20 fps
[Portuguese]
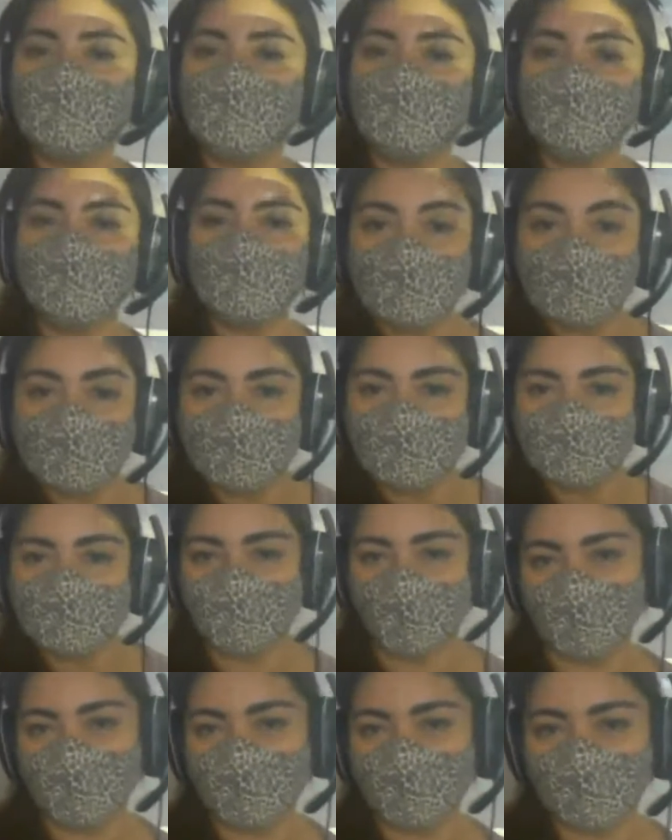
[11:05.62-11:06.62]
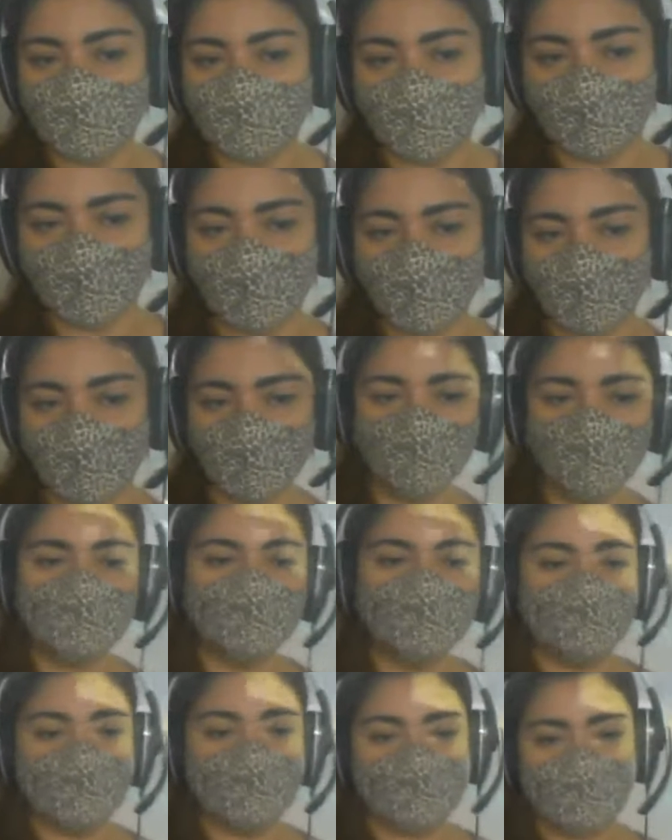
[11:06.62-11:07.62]
porque você sempre joga o Kahoot,
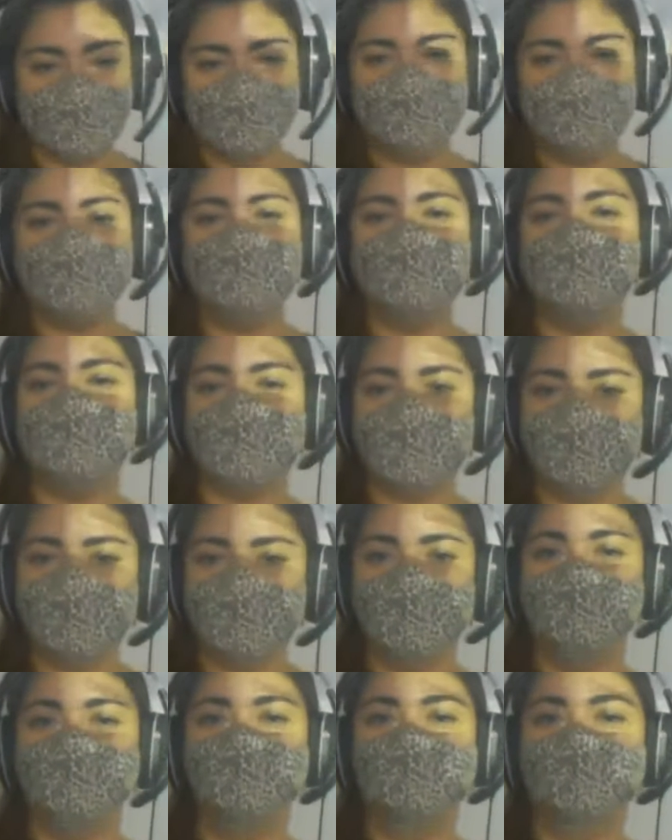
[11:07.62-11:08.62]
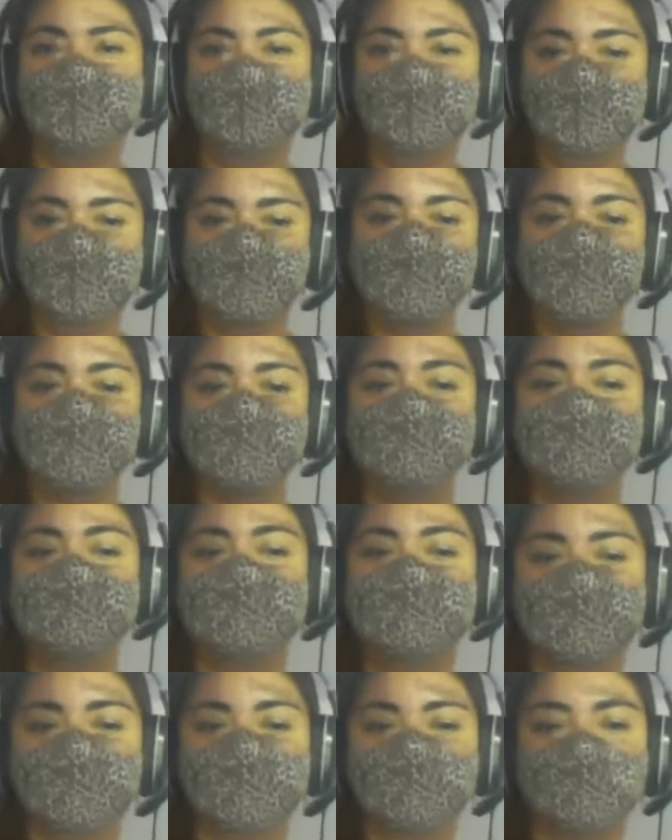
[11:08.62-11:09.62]
você sempre fica aí
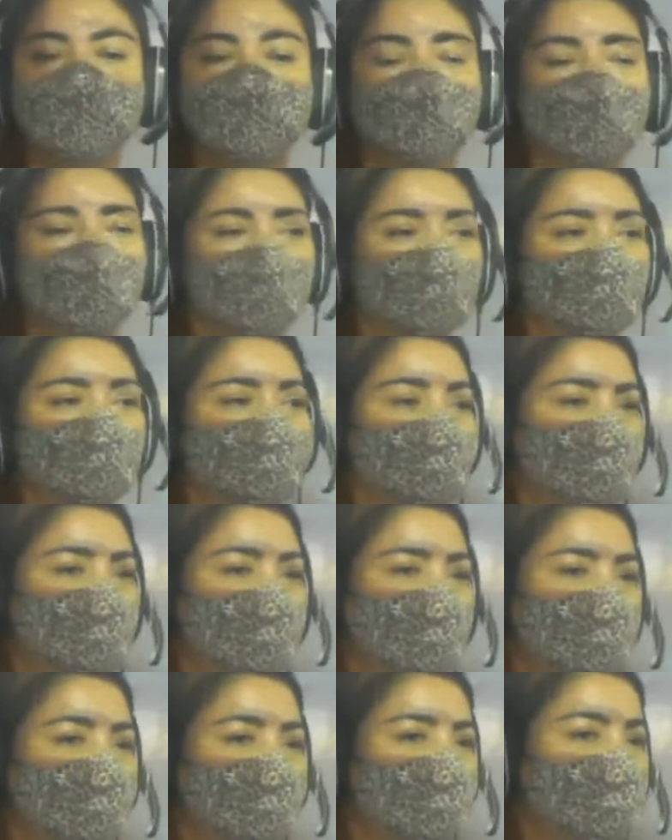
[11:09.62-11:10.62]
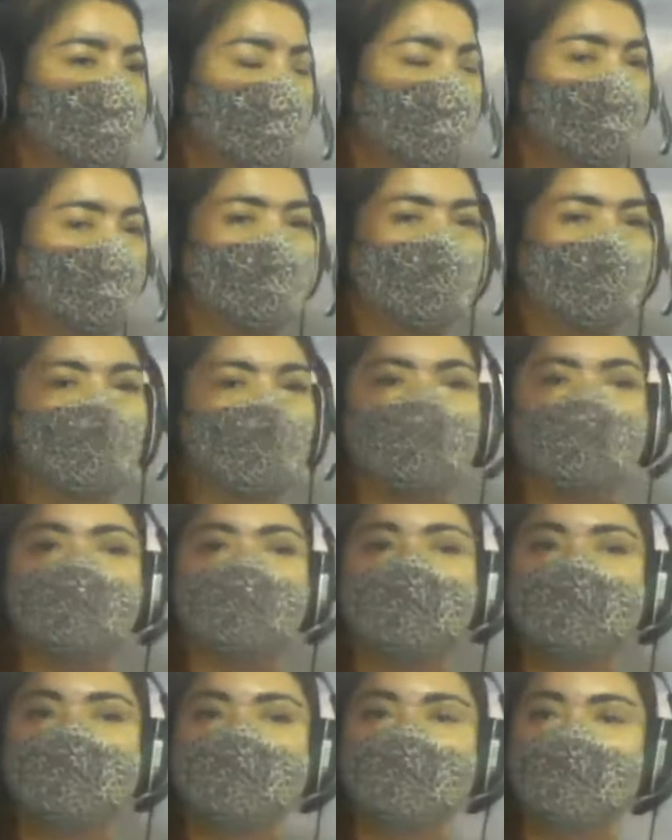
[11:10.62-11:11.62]
disputando o pódio. Eu falei assim, gente, será que
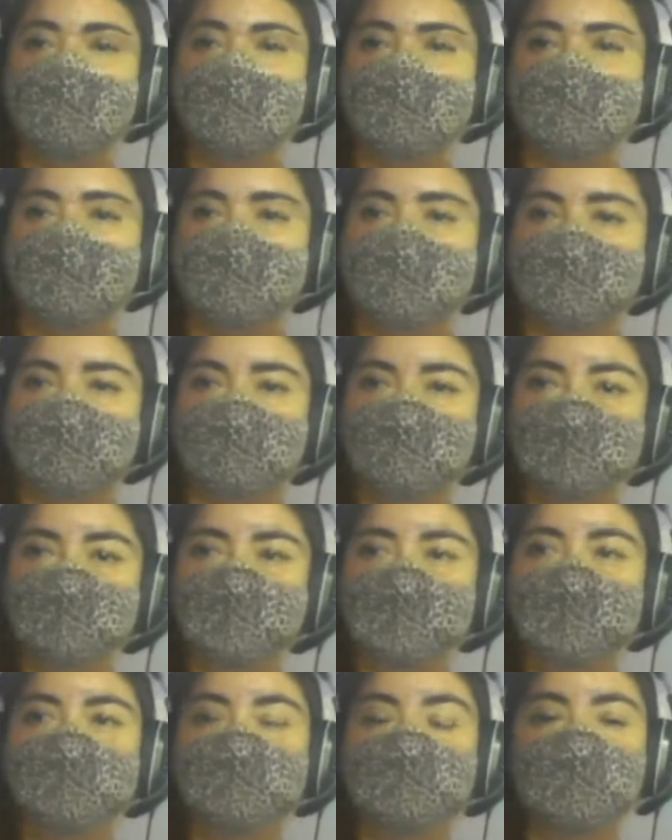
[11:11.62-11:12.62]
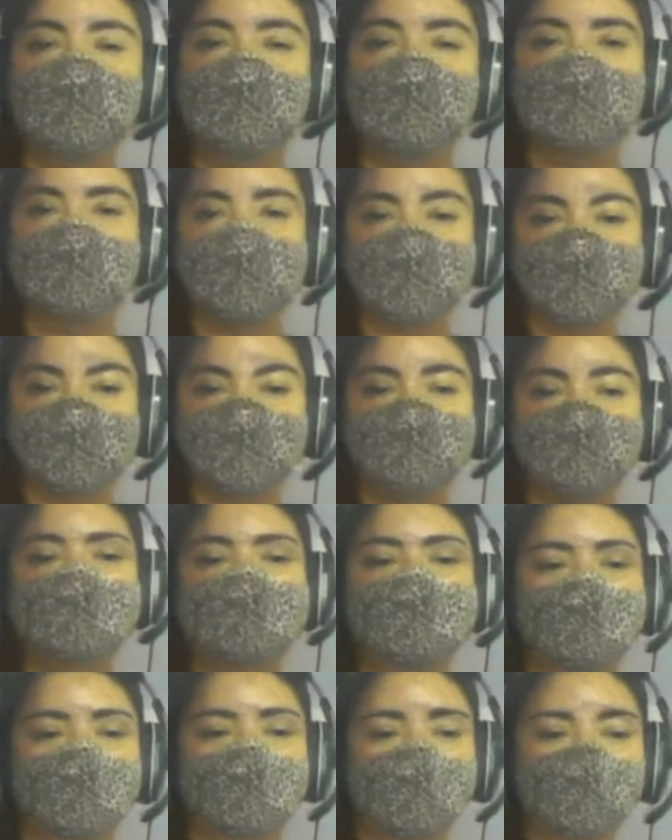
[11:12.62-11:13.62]
Juliana ficou
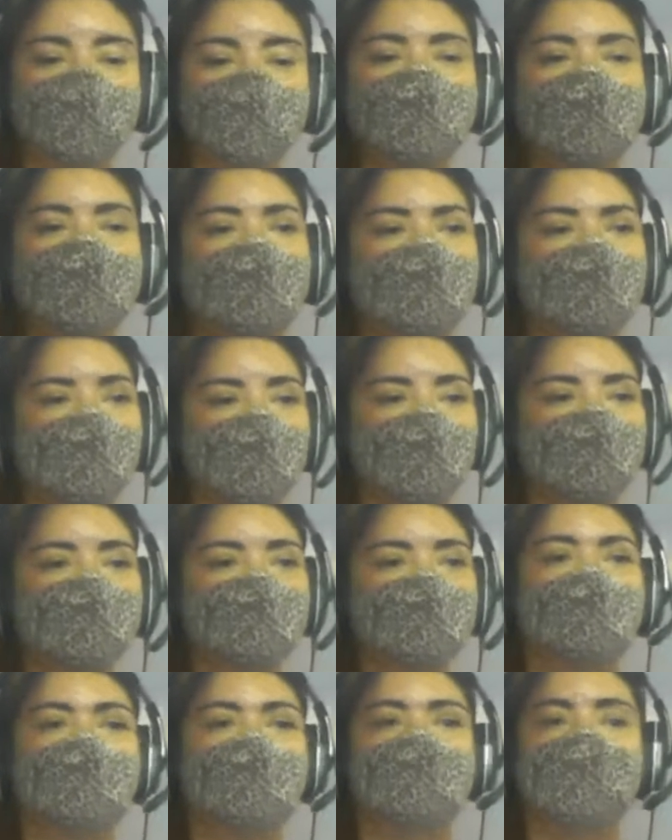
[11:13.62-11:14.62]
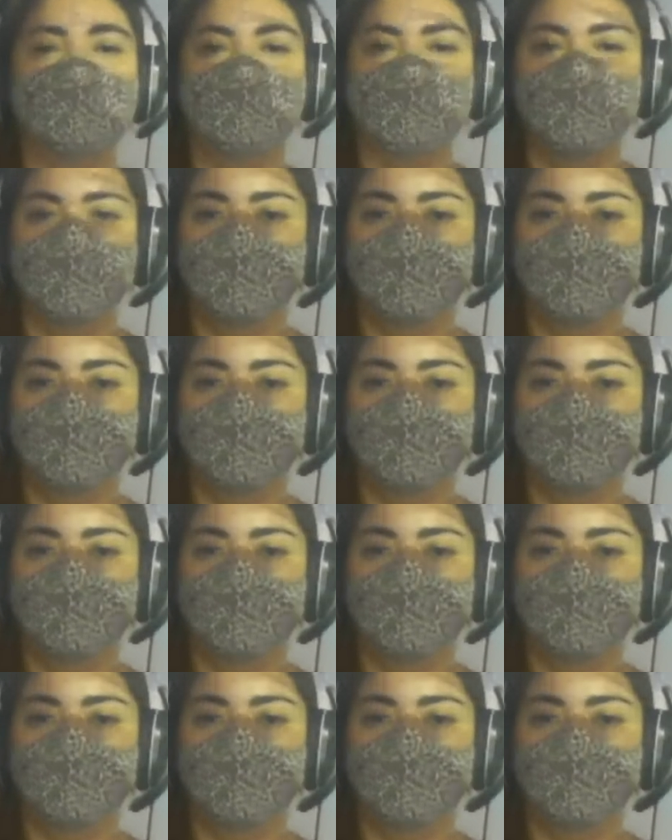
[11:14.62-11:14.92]
chateada com o Kahoot, saiu